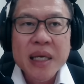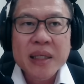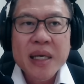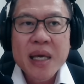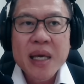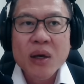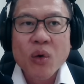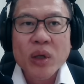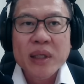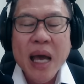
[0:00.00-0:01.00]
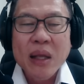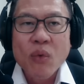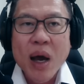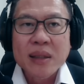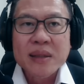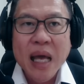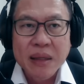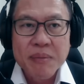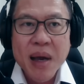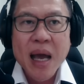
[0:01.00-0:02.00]
สิ่งที่คนคาดหวังถัด
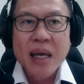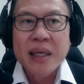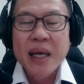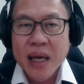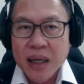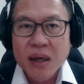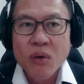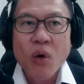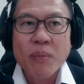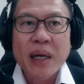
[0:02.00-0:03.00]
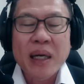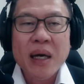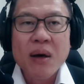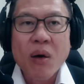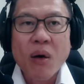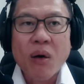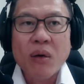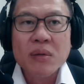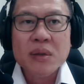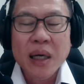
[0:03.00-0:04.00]
มาเนี่ยก็คงเป็นเรื่องของ
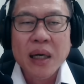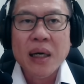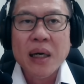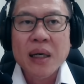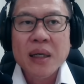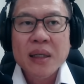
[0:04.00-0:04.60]
เออ